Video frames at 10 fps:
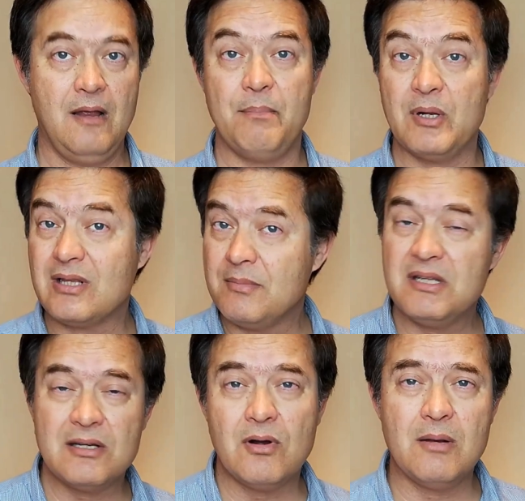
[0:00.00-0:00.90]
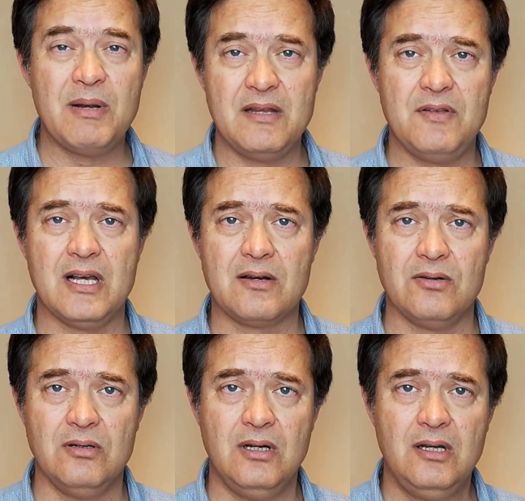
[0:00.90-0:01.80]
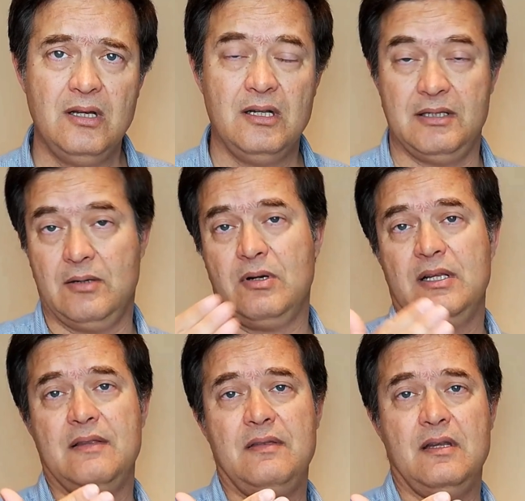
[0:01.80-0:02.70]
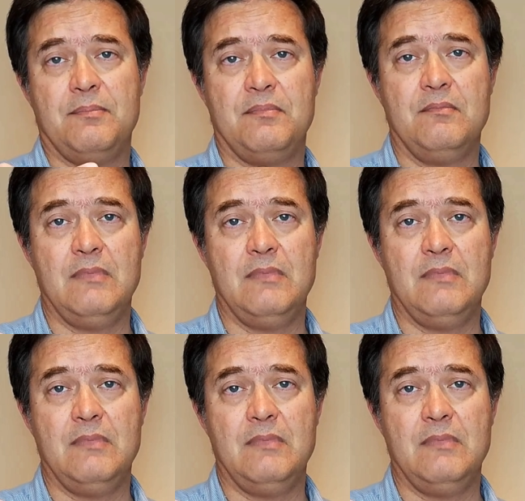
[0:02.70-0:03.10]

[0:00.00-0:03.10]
Pero también tengo que planificarlo. Tengo que decir,